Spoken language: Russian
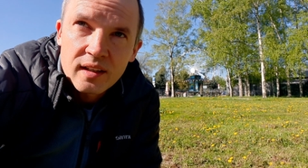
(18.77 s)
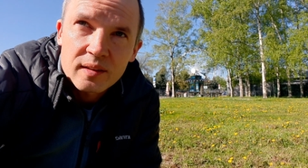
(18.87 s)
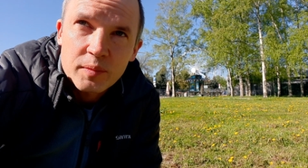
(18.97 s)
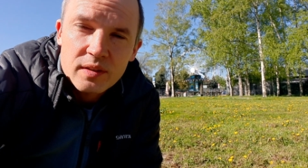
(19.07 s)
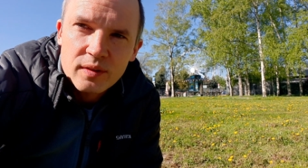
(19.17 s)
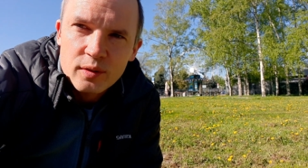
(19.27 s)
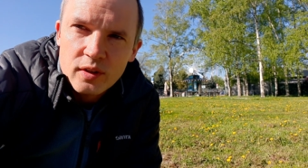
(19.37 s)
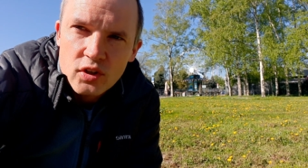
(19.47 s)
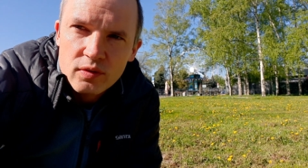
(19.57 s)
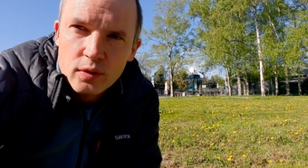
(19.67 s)
атмосферу
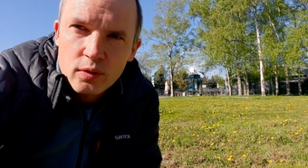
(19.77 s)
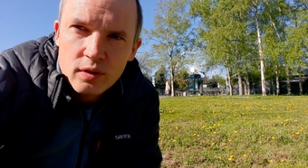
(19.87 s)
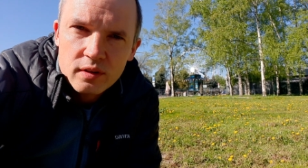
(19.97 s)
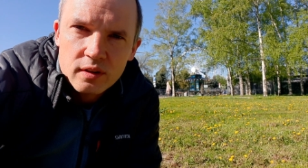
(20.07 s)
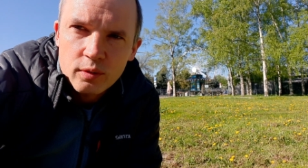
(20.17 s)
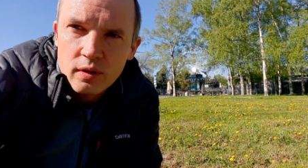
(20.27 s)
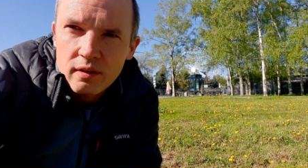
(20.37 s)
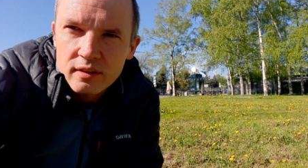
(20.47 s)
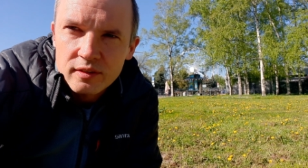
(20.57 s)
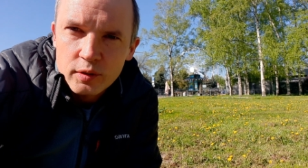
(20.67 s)
нашего города,
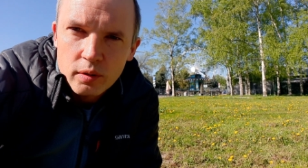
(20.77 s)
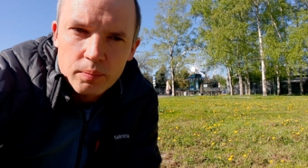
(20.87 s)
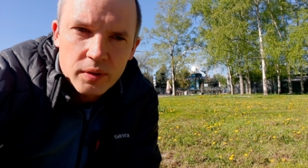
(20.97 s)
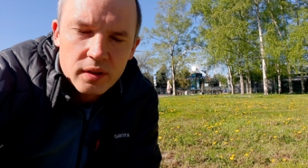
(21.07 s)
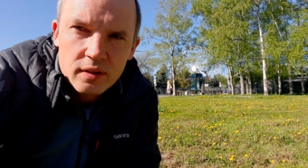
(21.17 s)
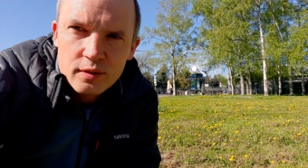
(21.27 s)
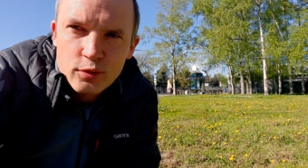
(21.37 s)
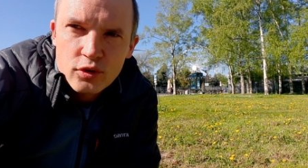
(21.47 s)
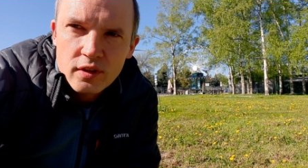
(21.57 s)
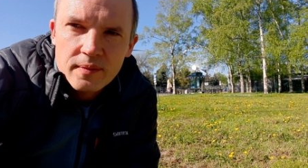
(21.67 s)
улавливала пыль и
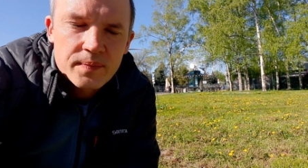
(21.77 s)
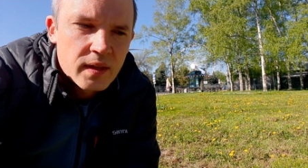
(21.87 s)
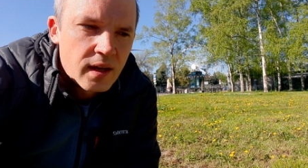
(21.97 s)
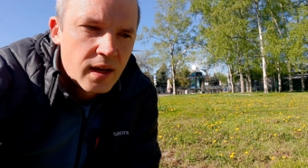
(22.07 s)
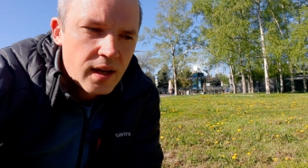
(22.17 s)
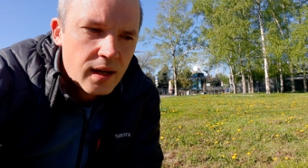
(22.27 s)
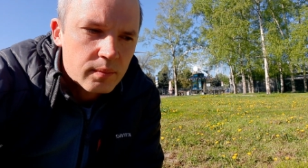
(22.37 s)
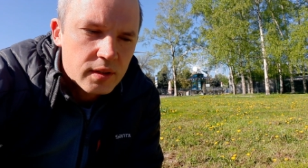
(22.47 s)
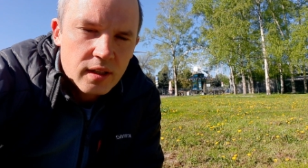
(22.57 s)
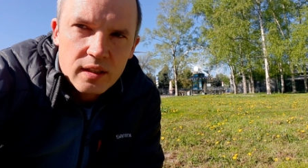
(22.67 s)
служила
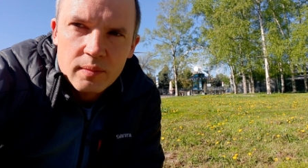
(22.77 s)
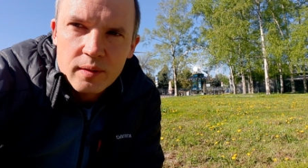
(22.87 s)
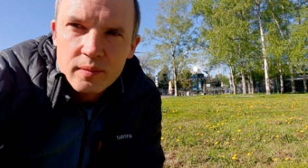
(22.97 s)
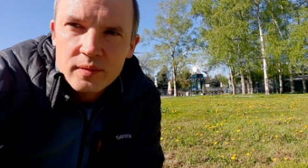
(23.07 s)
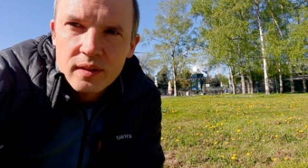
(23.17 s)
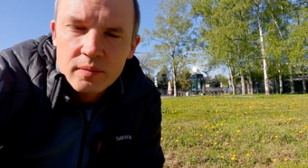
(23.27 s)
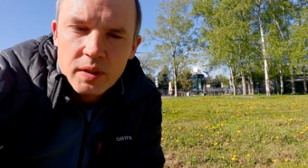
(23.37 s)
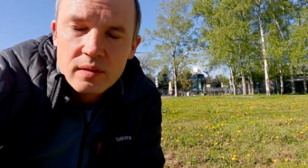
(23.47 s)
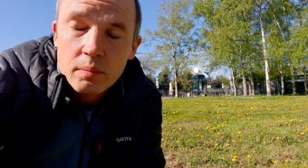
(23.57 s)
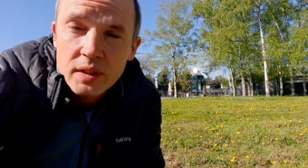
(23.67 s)
обитанием огромных,
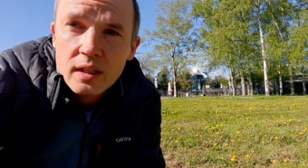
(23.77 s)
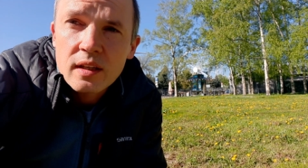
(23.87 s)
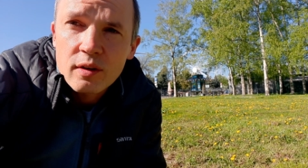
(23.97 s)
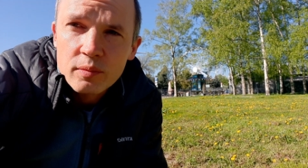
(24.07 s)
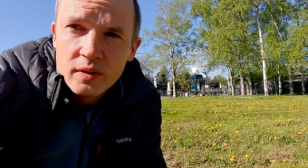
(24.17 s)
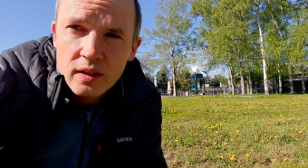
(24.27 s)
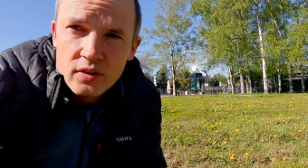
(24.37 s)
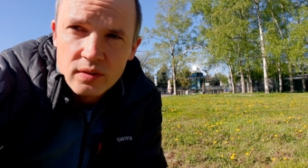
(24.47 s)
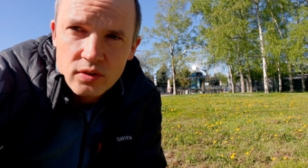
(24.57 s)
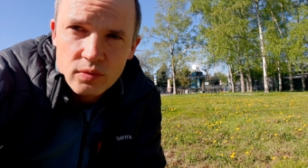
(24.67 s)
местом обитания огромного
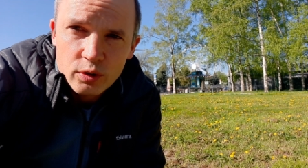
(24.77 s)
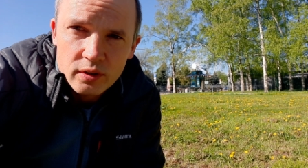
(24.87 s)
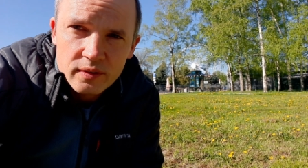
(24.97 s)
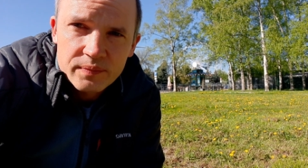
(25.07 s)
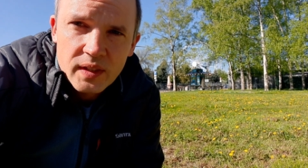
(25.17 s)
количества животных.